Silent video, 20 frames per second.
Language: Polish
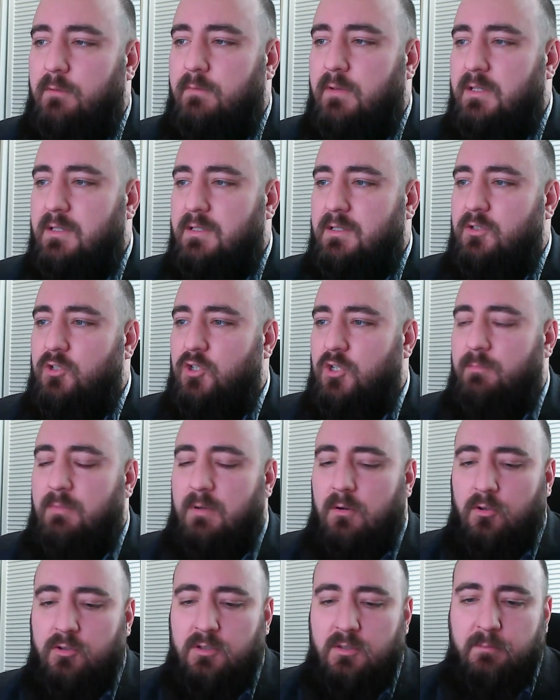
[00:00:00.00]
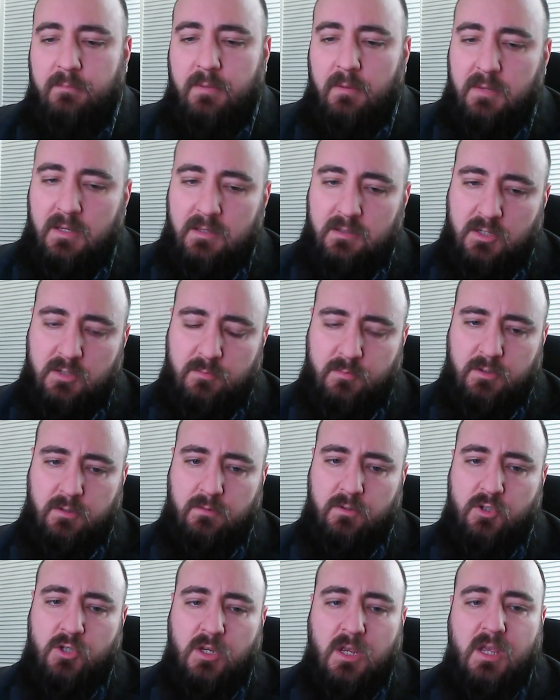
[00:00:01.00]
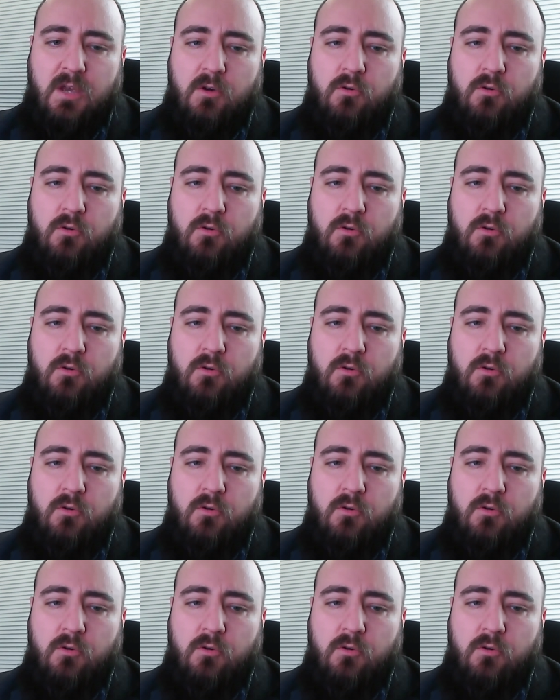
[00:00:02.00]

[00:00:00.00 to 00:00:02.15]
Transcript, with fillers: więc trzeba o tym pamiętać, ponieważ